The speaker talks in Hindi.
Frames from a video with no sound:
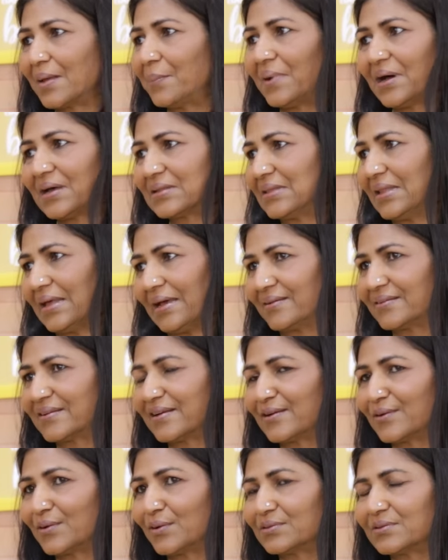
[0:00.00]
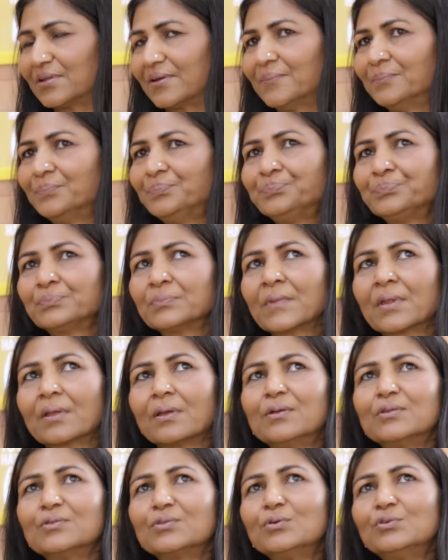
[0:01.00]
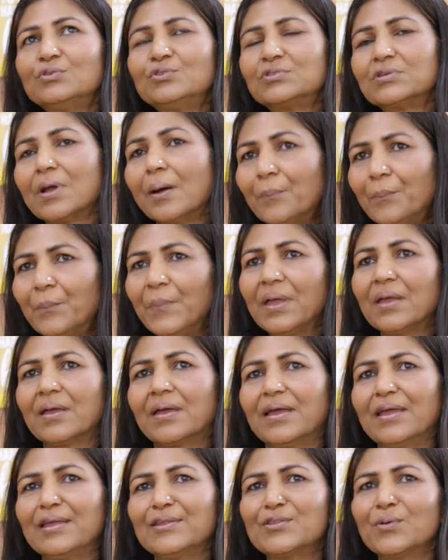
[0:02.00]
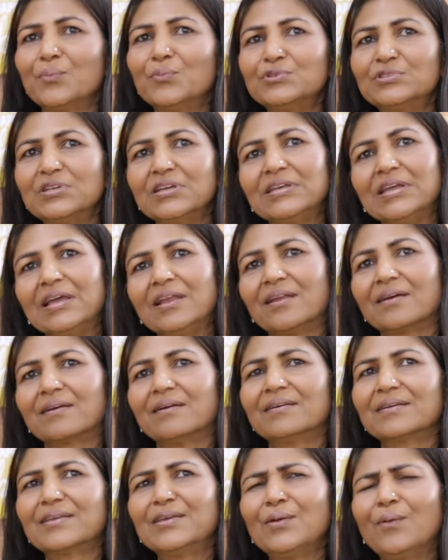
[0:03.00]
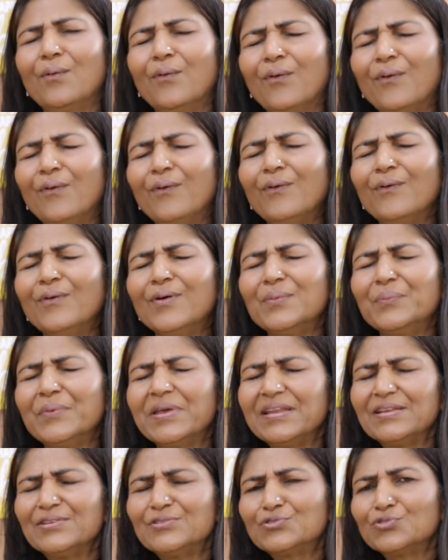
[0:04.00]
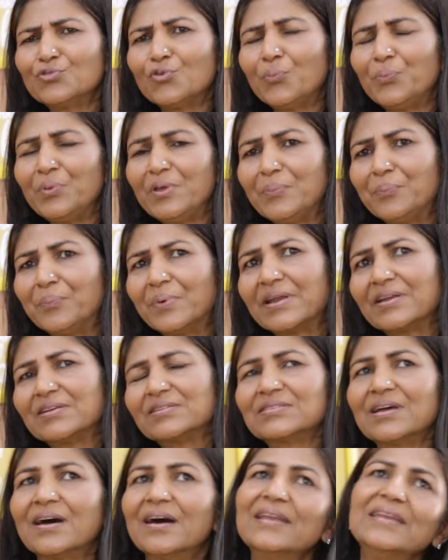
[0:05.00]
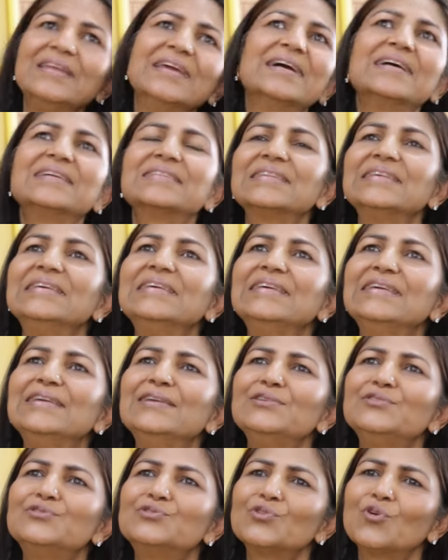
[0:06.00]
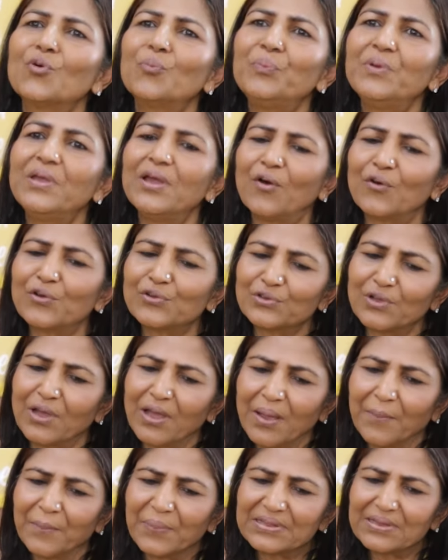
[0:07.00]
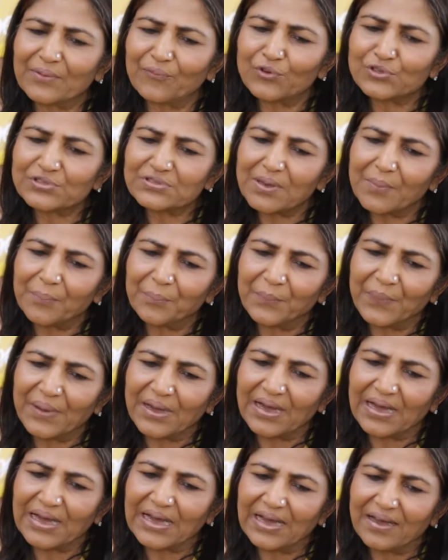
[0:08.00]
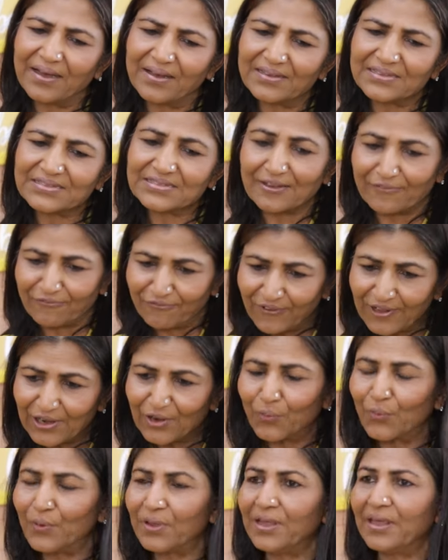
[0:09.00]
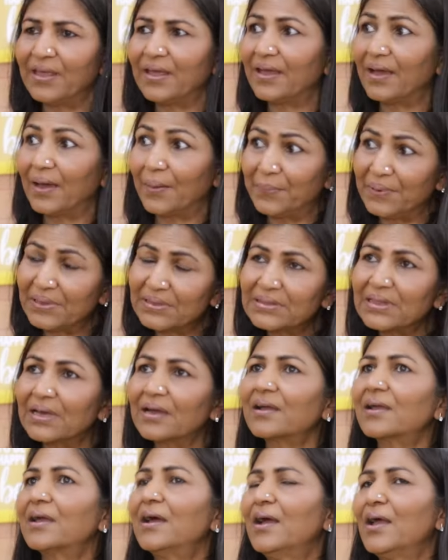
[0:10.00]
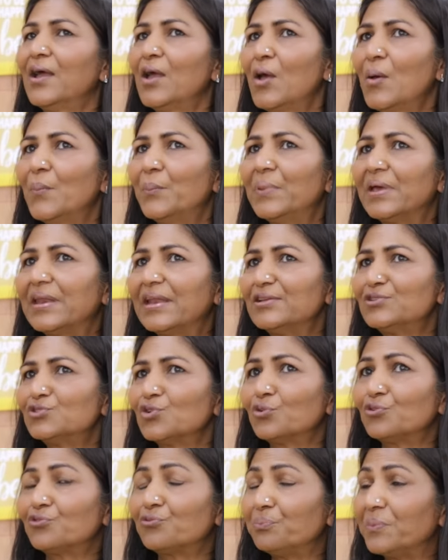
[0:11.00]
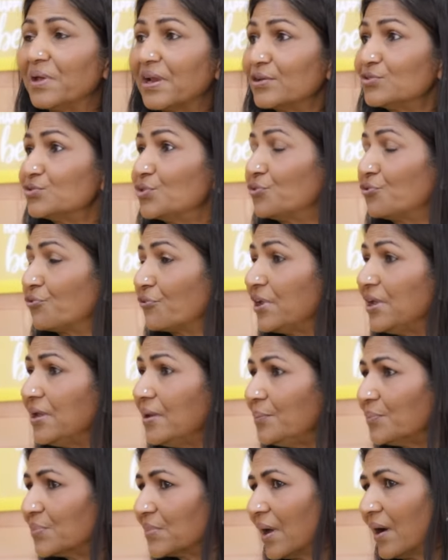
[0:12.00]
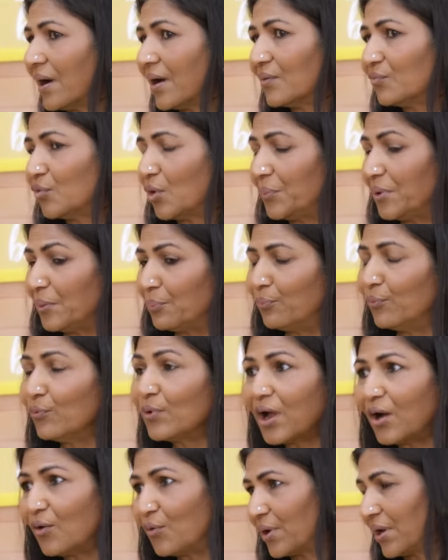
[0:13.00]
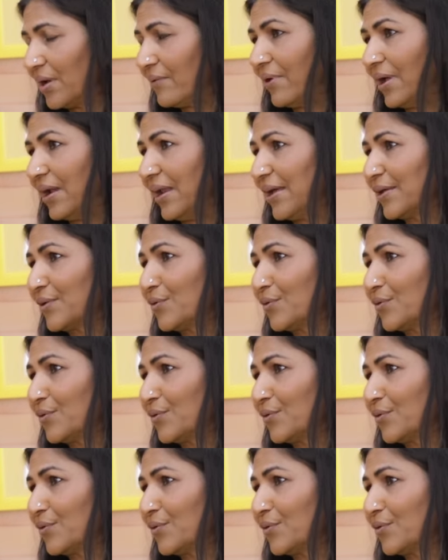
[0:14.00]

के बाद लैंड करना होता है तो जब मैं गई तो मुझे ये लगा कि और मेरी जो भी परेशानियाँ थी जो भी और मतलब वो सब सफल हुई हैं अभी तक मेरे जो मेरा जो ड्रीम था वो भी पूरा होने वाला